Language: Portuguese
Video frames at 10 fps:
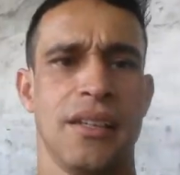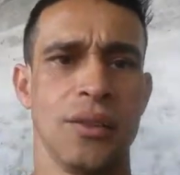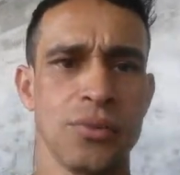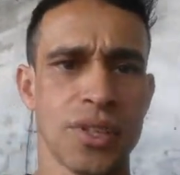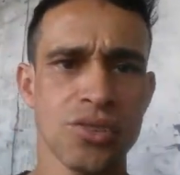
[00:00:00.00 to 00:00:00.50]

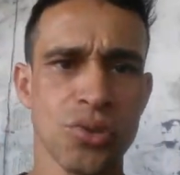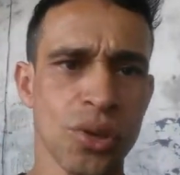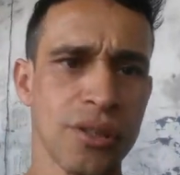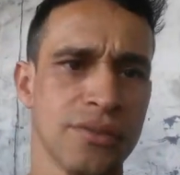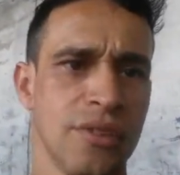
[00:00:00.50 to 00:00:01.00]
tem um
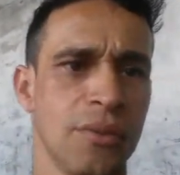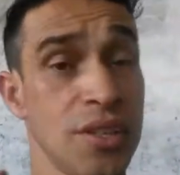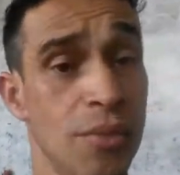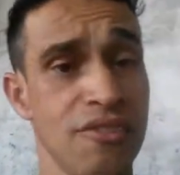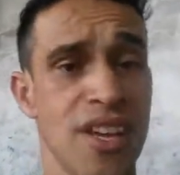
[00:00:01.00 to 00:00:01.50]
transtorno, vamos dizer,
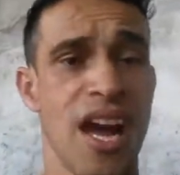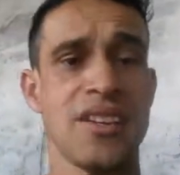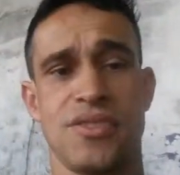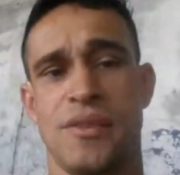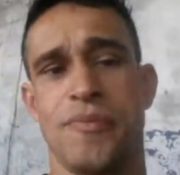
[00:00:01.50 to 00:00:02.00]
numa
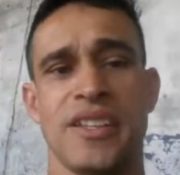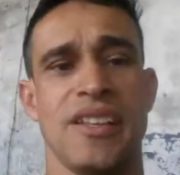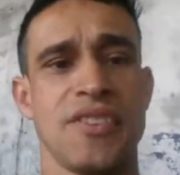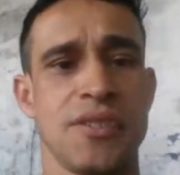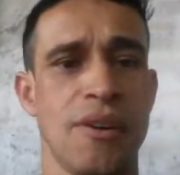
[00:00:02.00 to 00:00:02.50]
viagem, você está
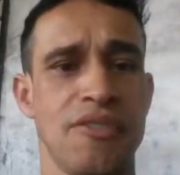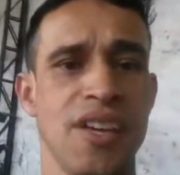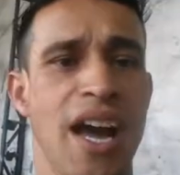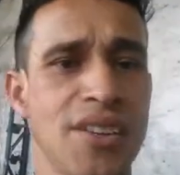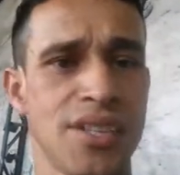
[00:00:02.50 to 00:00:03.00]
fazendo uma
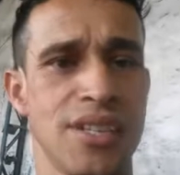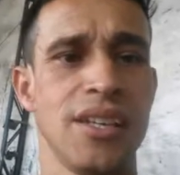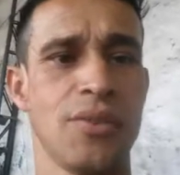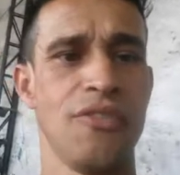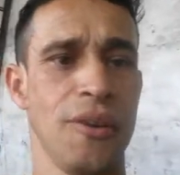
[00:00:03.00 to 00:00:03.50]
viagem aí
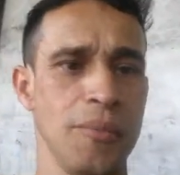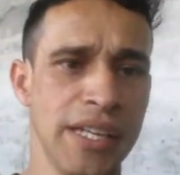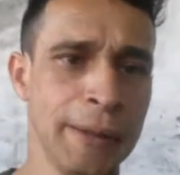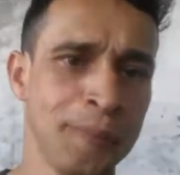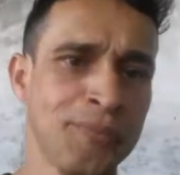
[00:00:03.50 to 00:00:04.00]
com a
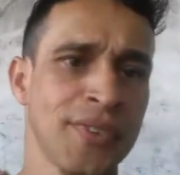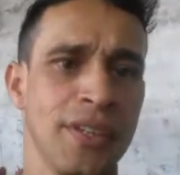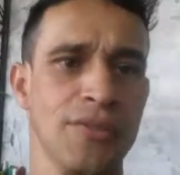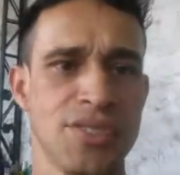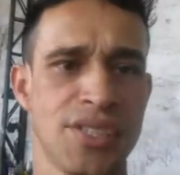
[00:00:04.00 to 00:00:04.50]
família
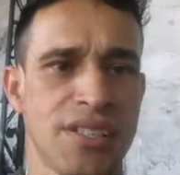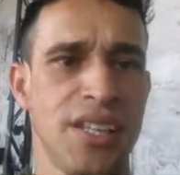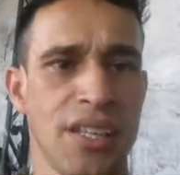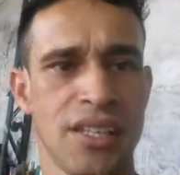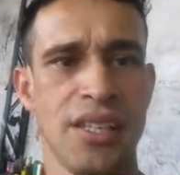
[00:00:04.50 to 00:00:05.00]
e você
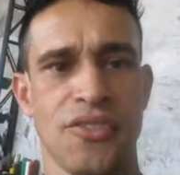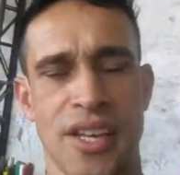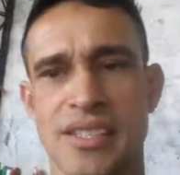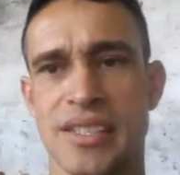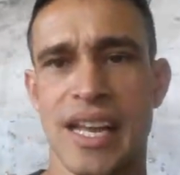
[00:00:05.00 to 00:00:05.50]
ter que ficar
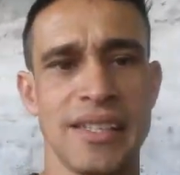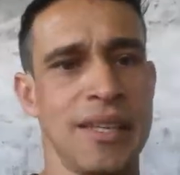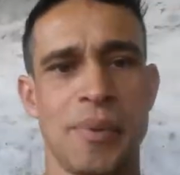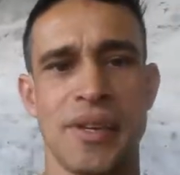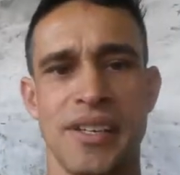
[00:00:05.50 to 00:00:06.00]
na estrada
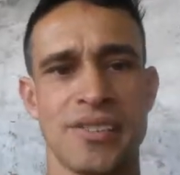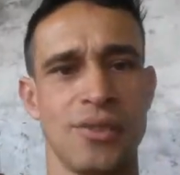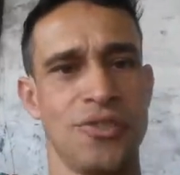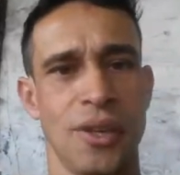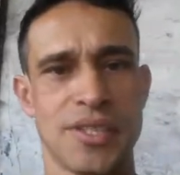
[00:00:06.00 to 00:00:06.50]
aí, perder seu
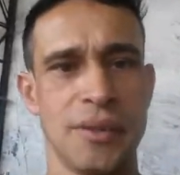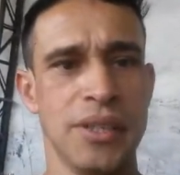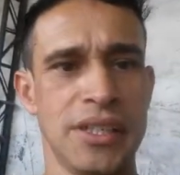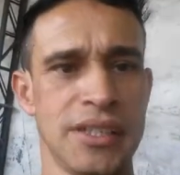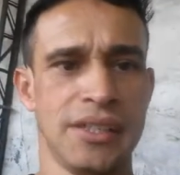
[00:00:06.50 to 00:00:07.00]
final de
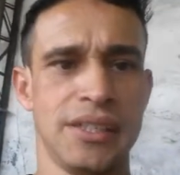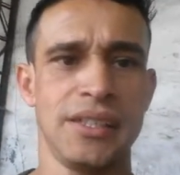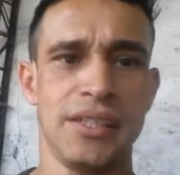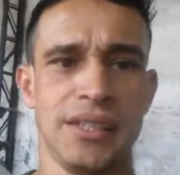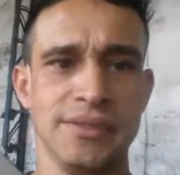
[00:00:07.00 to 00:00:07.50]
semana.
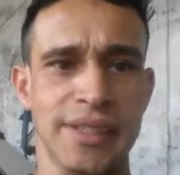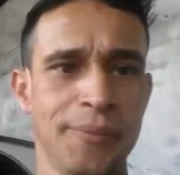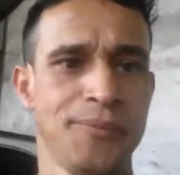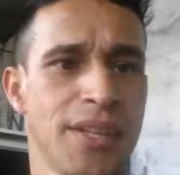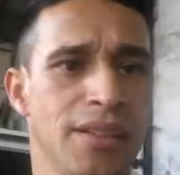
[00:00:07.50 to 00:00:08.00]
Né?
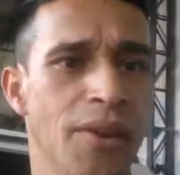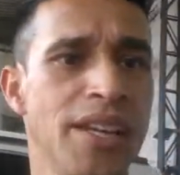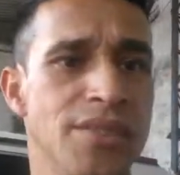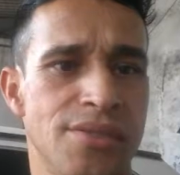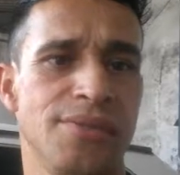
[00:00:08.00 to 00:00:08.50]
Então é
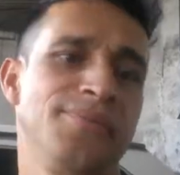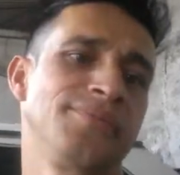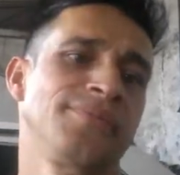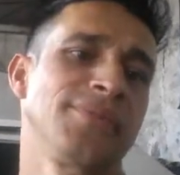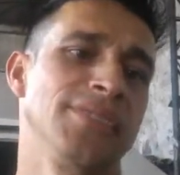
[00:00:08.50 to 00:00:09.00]
isso.
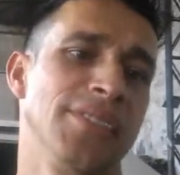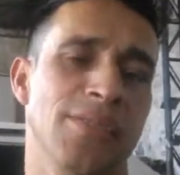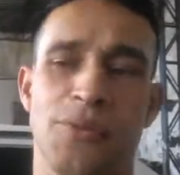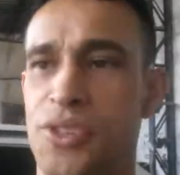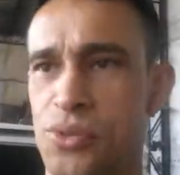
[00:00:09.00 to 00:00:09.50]

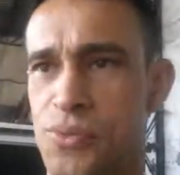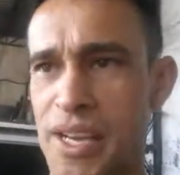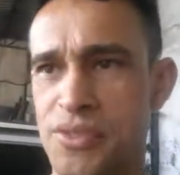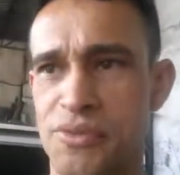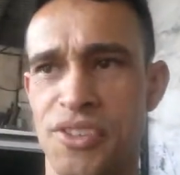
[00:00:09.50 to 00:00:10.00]
Um vídeo,
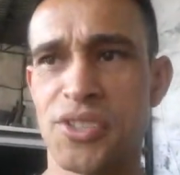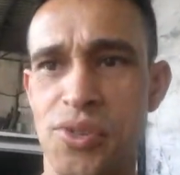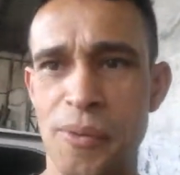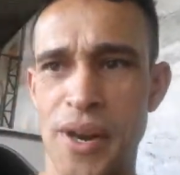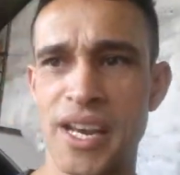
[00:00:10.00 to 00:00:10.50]
mais um vídeo
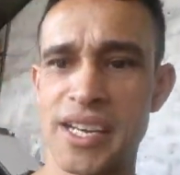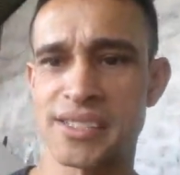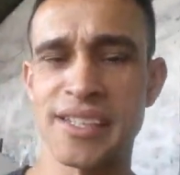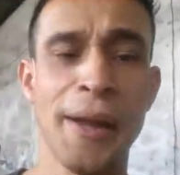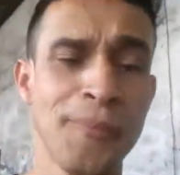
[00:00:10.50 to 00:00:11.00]
aí para
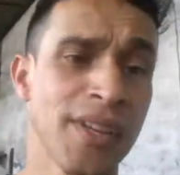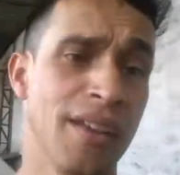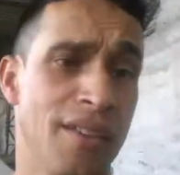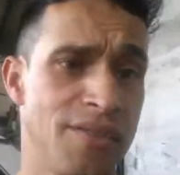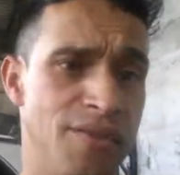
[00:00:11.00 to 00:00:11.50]
alertar.
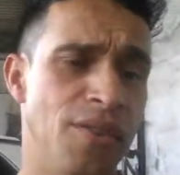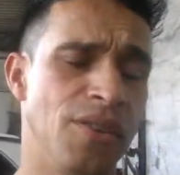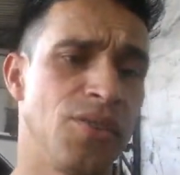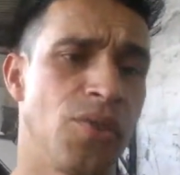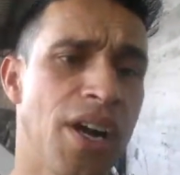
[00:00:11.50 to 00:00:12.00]

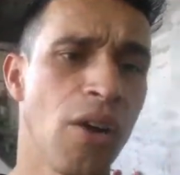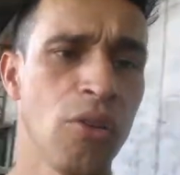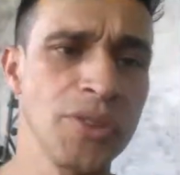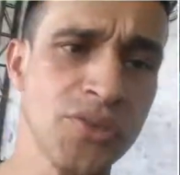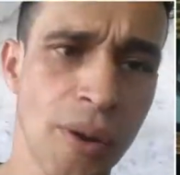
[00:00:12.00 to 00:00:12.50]
Seu carro
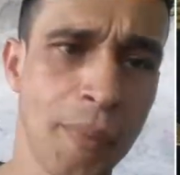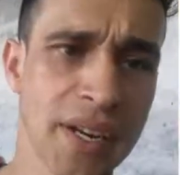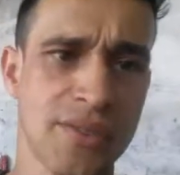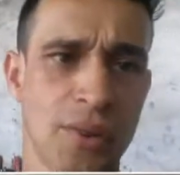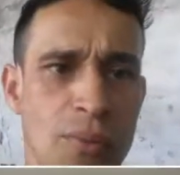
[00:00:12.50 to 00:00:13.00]
começou a
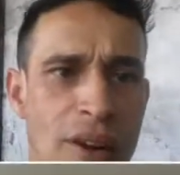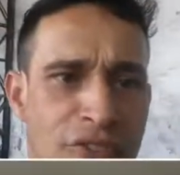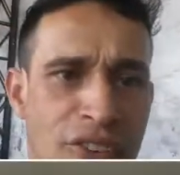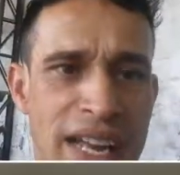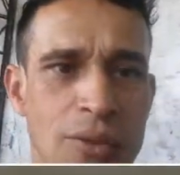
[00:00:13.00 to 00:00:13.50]
aparecer alguma
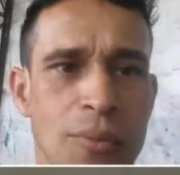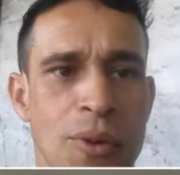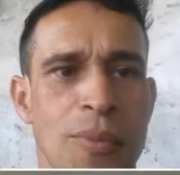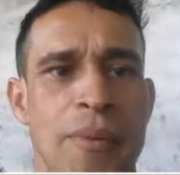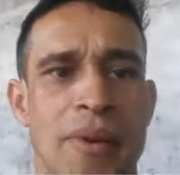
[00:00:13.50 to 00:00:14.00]
falha, algum
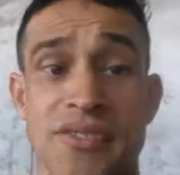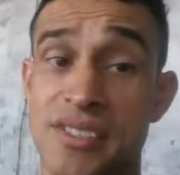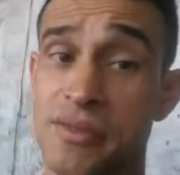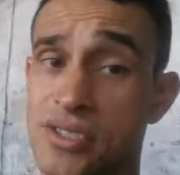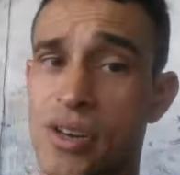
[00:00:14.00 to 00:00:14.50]
problema. Às
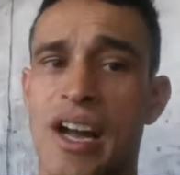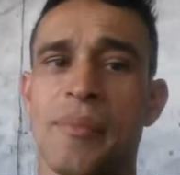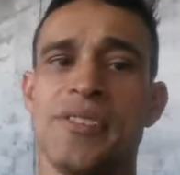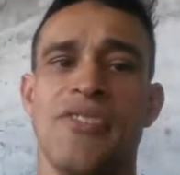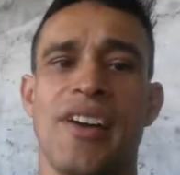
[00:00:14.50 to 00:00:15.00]
vezes não é só
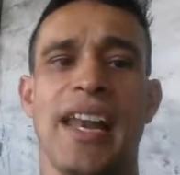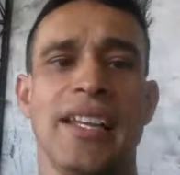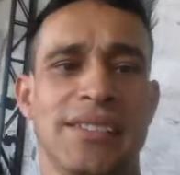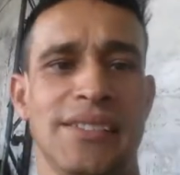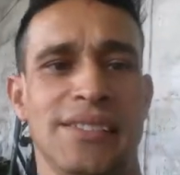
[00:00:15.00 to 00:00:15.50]
cabo de vela,